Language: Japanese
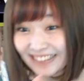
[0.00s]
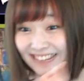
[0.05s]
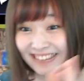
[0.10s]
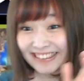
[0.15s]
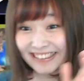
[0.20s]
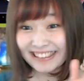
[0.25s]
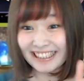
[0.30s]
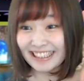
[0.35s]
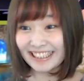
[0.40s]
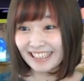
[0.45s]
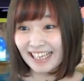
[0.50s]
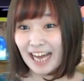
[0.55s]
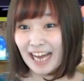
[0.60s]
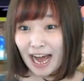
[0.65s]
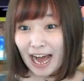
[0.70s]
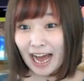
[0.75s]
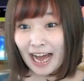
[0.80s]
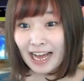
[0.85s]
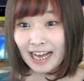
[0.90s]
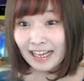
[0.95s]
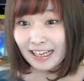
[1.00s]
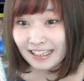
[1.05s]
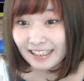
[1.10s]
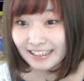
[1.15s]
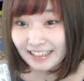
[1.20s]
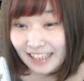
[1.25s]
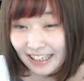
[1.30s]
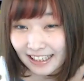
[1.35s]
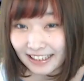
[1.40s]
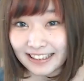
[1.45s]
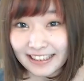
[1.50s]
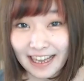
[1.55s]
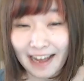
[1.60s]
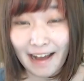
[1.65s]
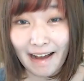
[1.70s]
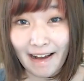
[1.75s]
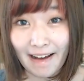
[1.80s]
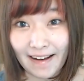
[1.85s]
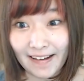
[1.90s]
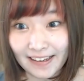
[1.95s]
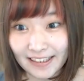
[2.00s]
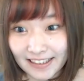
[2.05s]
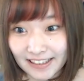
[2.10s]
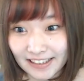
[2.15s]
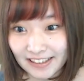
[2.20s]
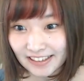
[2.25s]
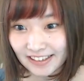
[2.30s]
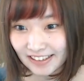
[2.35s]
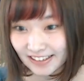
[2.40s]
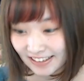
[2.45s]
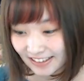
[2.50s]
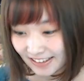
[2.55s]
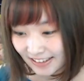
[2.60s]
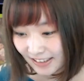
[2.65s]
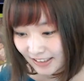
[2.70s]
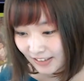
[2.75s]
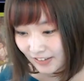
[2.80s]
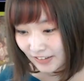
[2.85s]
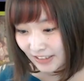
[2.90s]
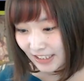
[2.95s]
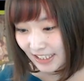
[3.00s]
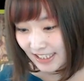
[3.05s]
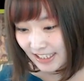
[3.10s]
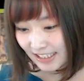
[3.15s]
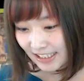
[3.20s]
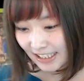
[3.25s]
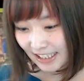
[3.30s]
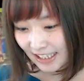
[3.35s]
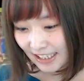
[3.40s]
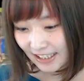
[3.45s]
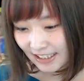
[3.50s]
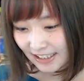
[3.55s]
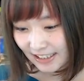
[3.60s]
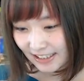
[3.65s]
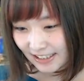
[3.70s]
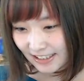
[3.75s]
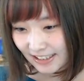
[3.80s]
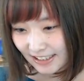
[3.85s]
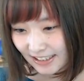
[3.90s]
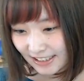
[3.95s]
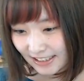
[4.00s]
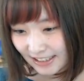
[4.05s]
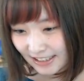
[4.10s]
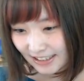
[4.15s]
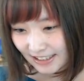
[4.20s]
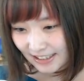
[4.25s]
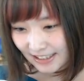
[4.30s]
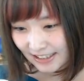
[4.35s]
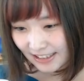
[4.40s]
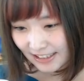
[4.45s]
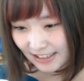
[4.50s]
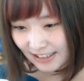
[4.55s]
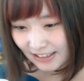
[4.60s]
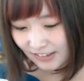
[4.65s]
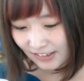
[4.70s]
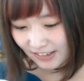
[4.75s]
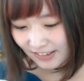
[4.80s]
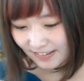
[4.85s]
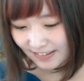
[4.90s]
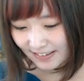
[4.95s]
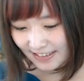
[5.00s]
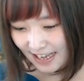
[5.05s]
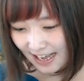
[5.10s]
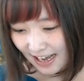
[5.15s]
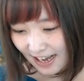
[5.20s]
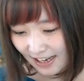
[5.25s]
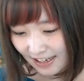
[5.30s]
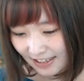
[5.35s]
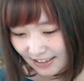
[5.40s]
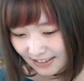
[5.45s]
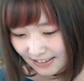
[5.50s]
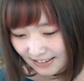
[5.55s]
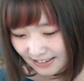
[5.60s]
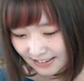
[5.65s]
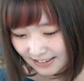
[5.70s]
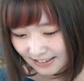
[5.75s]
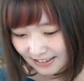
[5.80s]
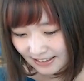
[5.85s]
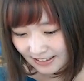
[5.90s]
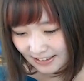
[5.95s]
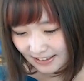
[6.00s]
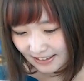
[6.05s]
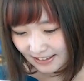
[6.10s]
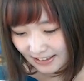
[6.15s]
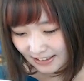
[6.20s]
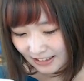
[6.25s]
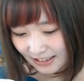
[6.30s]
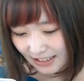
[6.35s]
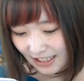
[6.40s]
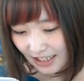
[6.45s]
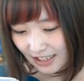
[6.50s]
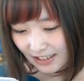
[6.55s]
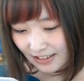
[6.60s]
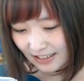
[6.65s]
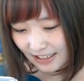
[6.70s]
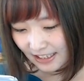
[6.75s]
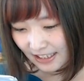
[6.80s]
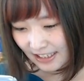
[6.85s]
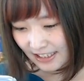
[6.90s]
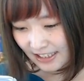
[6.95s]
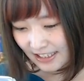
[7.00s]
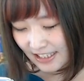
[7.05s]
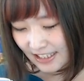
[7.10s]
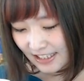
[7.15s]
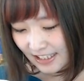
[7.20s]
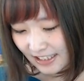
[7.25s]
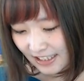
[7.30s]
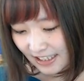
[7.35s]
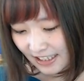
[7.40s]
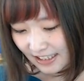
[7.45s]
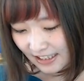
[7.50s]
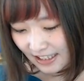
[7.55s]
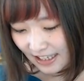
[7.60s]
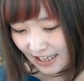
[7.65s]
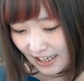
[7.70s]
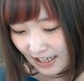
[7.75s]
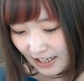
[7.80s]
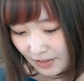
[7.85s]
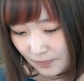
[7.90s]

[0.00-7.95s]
ナだやった嬉しいルルナだからにしてたんだ